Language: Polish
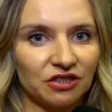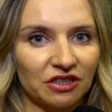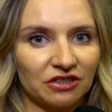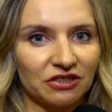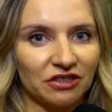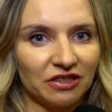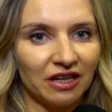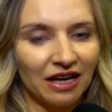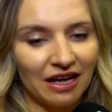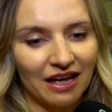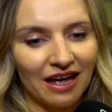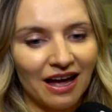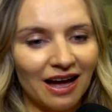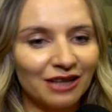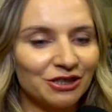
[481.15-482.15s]
dzieci.
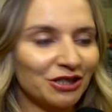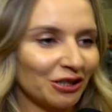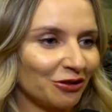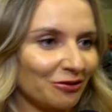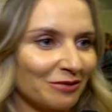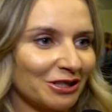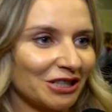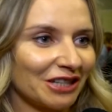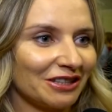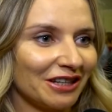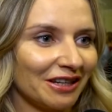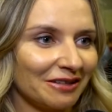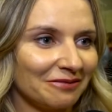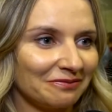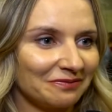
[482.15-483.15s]
A dzisiaj to
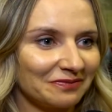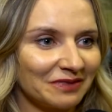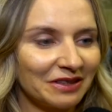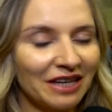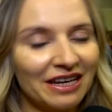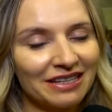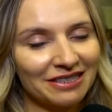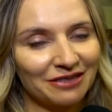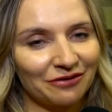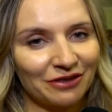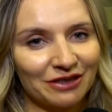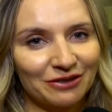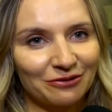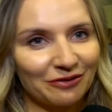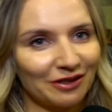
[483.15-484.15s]
marzenie jest,
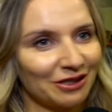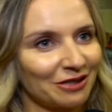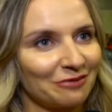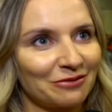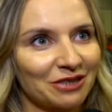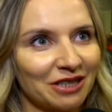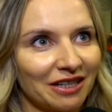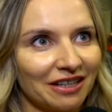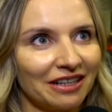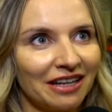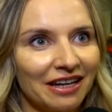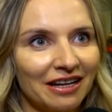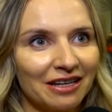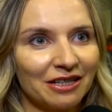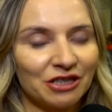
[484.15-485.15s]
więc uważam, że
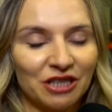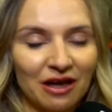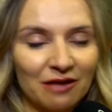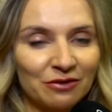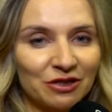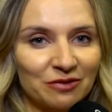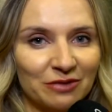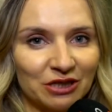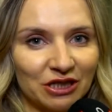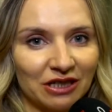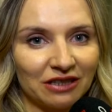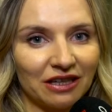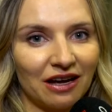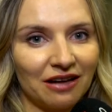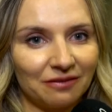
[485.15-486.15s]
trzeba mieć
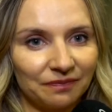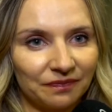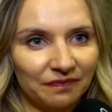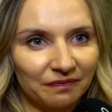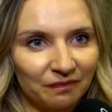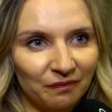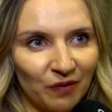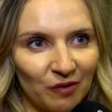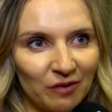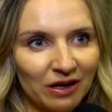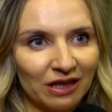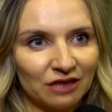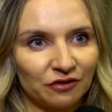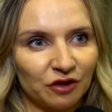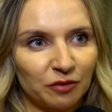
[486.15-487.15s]
marzenia,
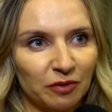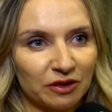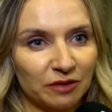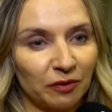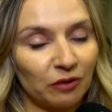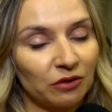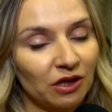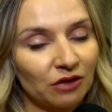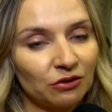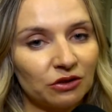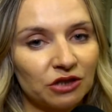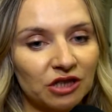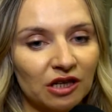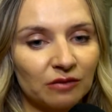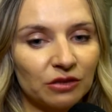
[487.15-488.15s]
pomagać w ich spełnianiu
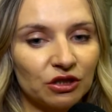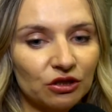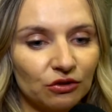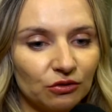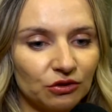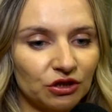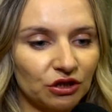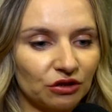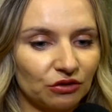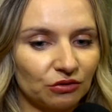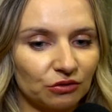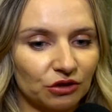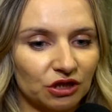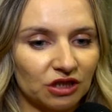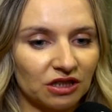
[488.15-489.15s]
i trzeba mieć ludzi,
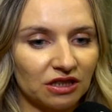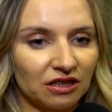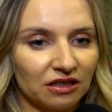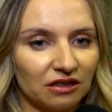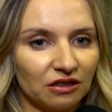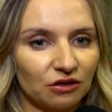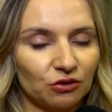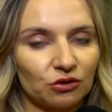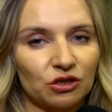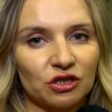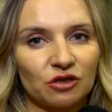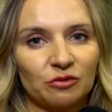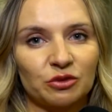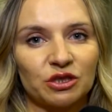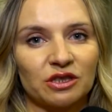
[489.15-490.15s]
którzy, którzy
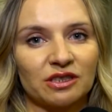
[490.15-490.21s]
są przy